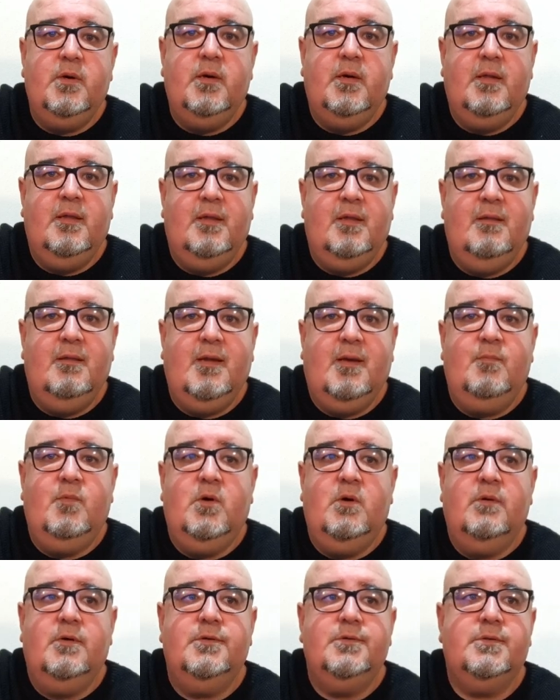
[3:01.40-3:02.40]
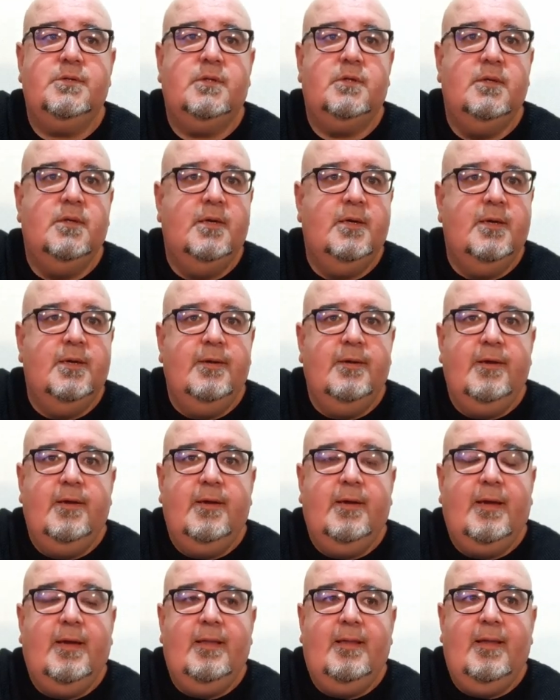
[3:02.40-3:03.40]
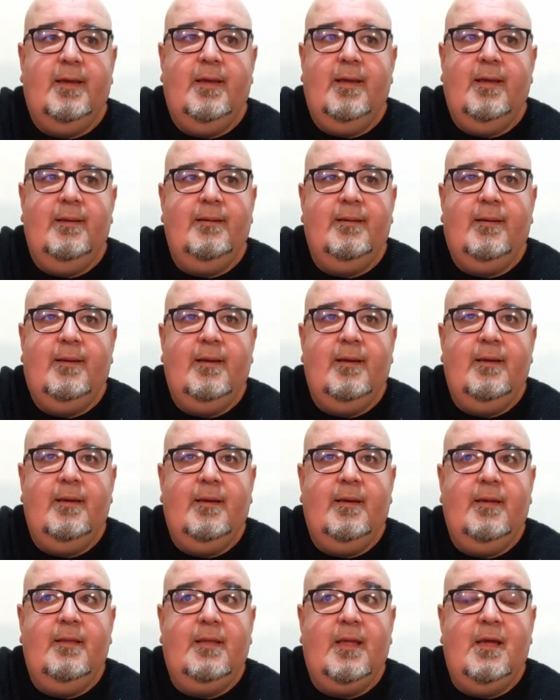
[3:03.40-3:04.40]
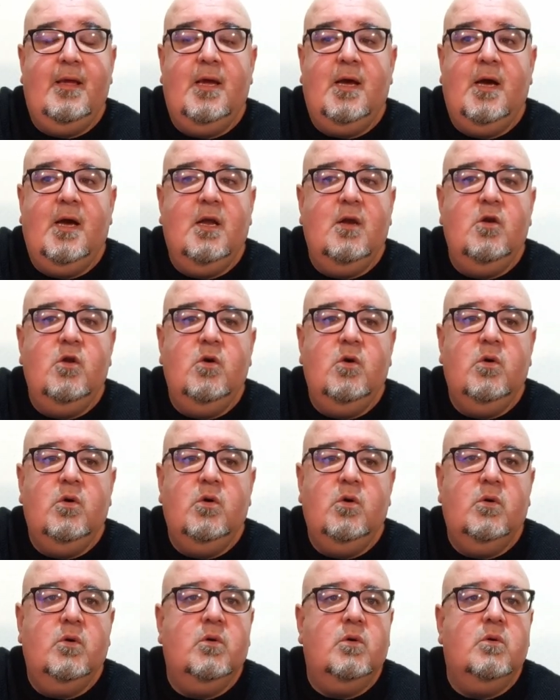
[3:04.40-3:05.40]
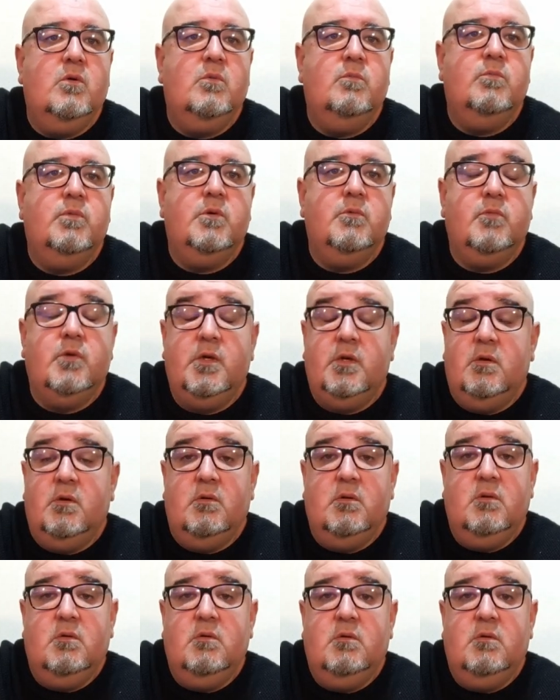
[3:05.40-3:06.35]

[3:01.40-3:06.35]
pues intentamos que, tenga lo, bueno,